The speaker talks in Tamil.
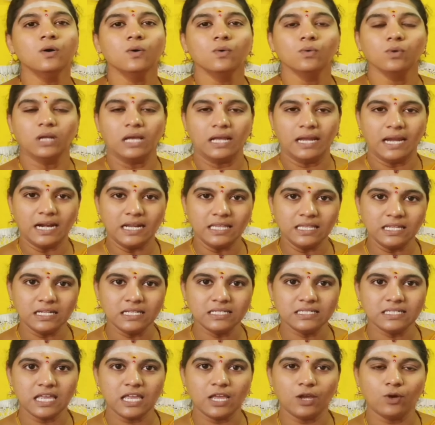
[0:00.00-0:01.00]
உங்களுக்கு
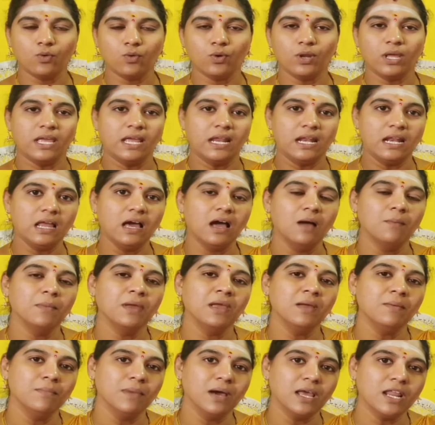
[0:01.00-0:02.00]
கெடுதல் செய்யக்கூடிய
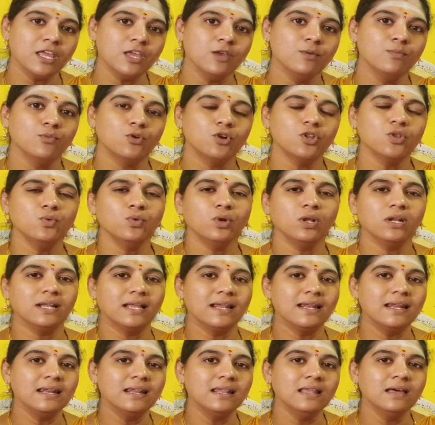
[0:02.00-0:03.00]
எல்லாமே மறையும் பொழுது
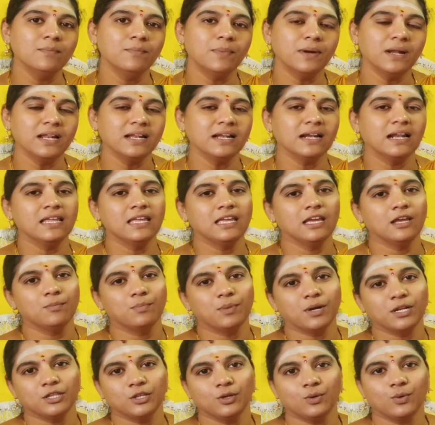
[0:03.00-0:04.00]
உங்களுக்கு நல்ல பலன்களை
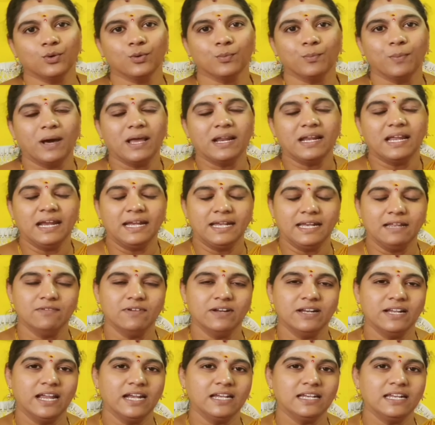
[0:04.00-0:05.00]
ஏற்படுத்தி கொடுப்பார்
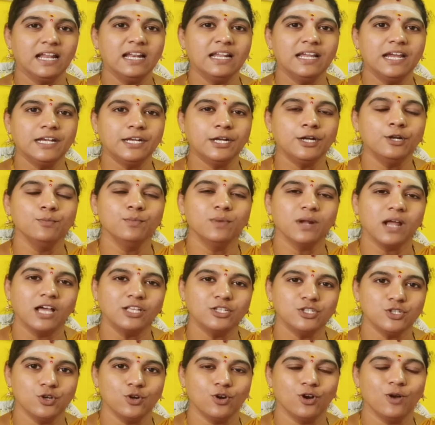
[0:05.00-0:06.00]
கெட்டவன் கெட்டால் கிட்டிடும்
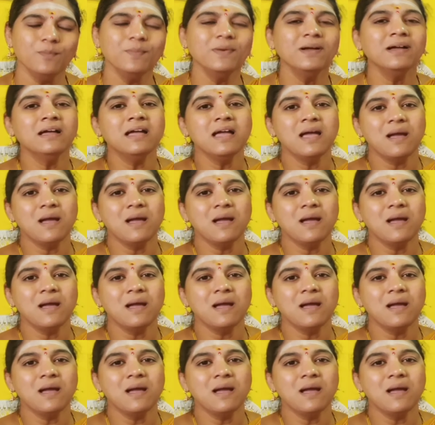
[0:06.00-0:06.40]
ராஜயோகம்